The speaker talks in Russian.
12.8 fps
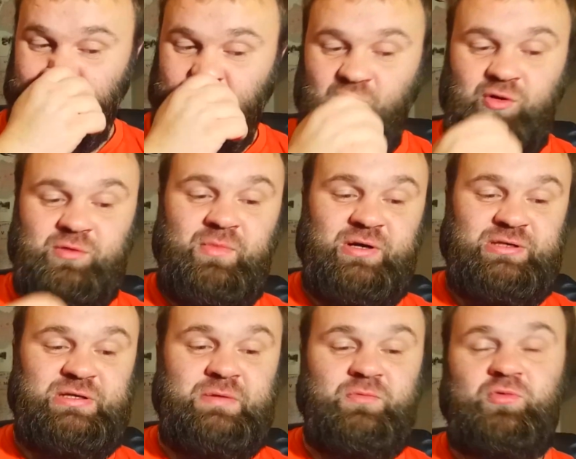Вот,
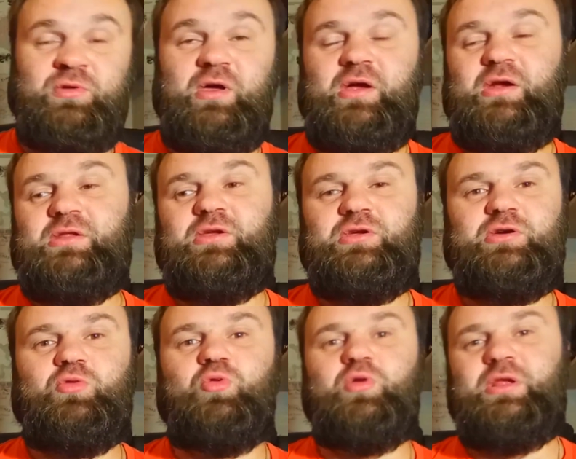Максим, ну, наверное, и
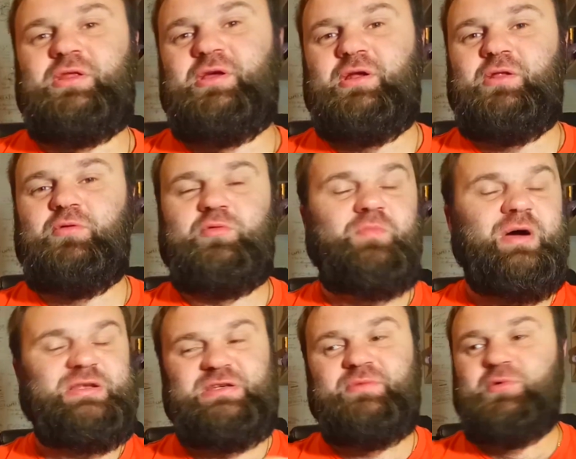курит, наверное, вот
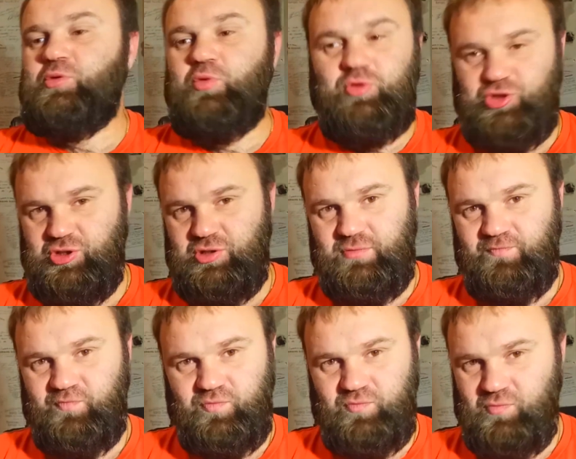Максиму точно.
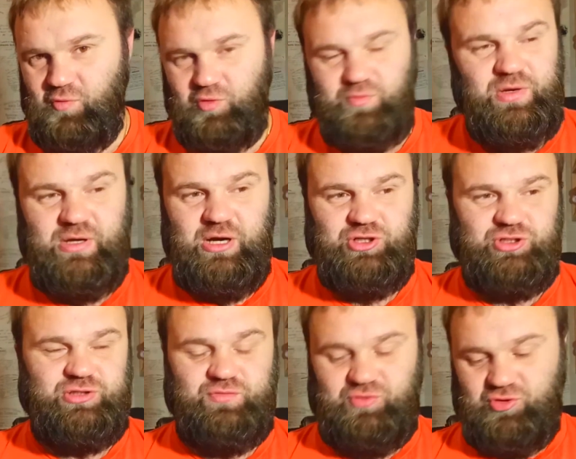Вот мне
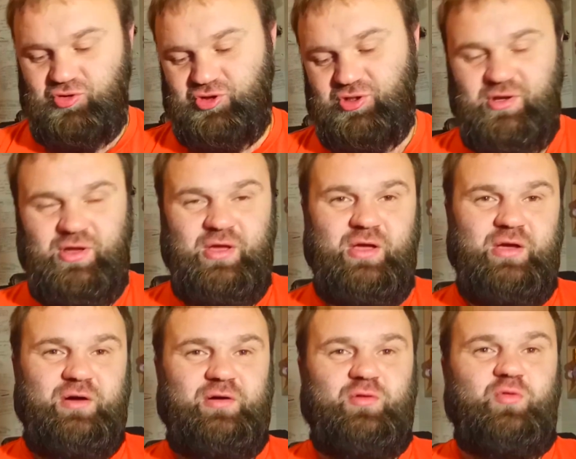кажется, все же,
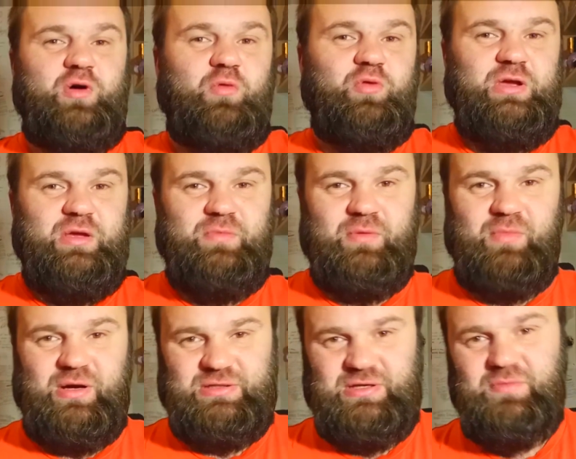а, у кого имя
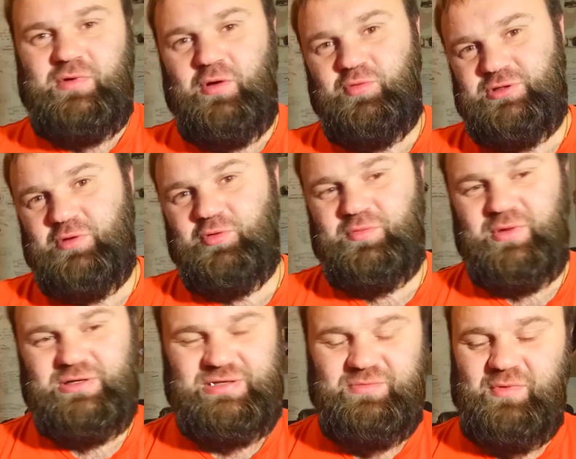Максим, кого зовут
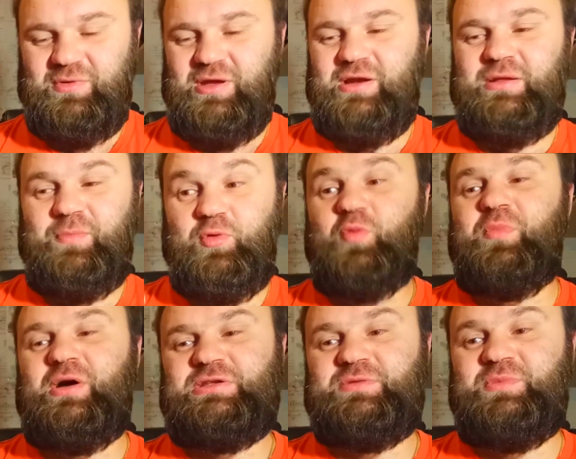Максимом, наверное,
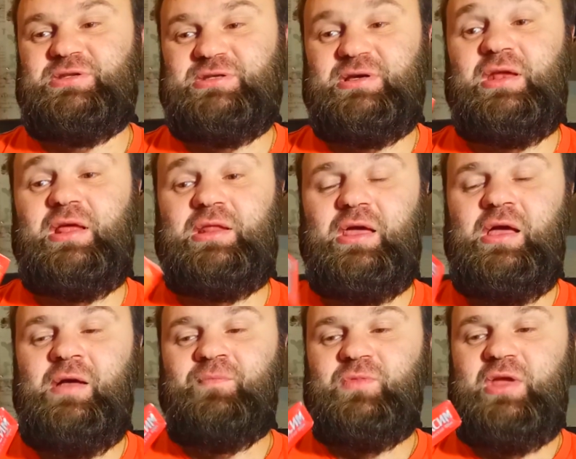покупает себе эти сигареты.
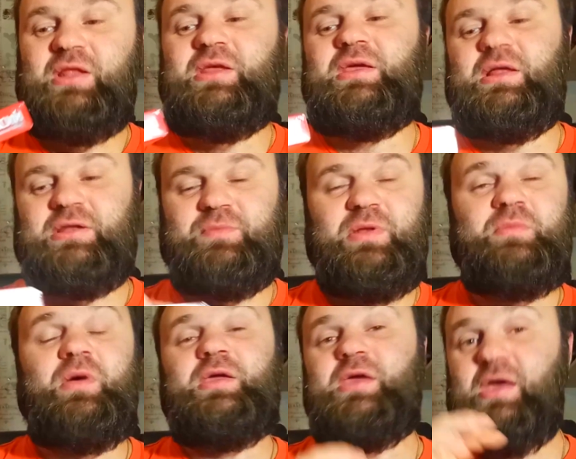Это, я так
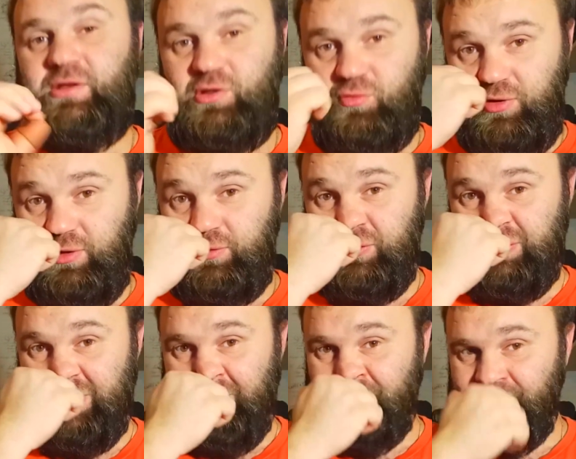понимаю, я их не курил,
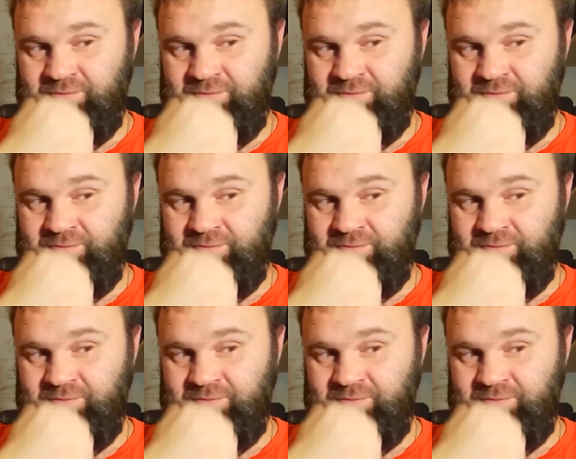друзья.